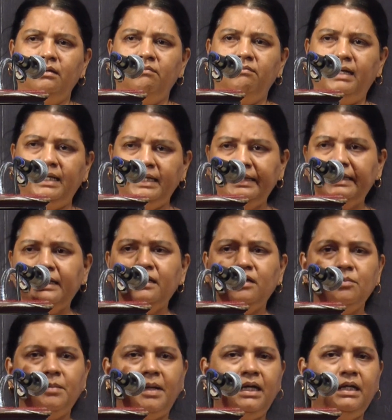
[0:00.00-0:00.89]

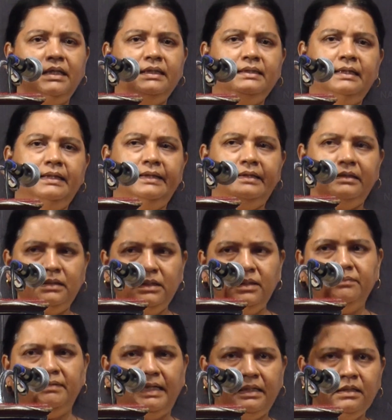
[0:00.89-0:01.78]
வடகிழக்கு மாநிலத்தில
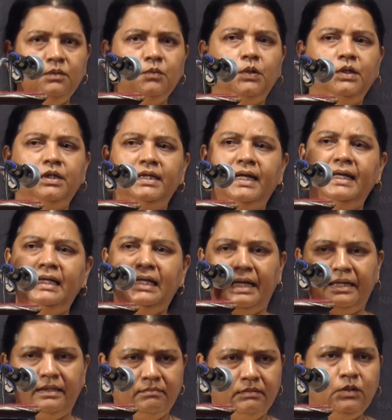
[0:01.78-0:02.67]
இருந்து வருது ஒரு
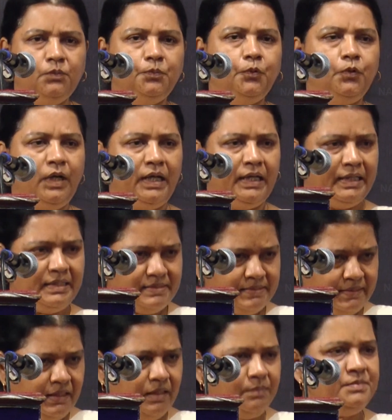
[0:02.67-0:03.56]
ரயில் அங்கே வந்து பூரா
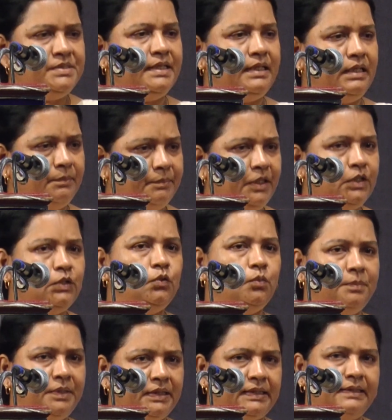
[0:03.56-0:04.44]
எல்லாம் சிஎம்சியில்
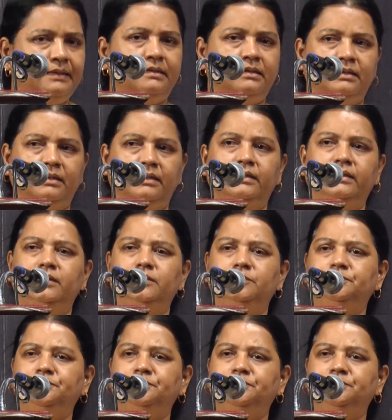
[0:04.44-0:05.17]
மருத்துவம் பார்த்துக்கிட்டு இருக்காங்க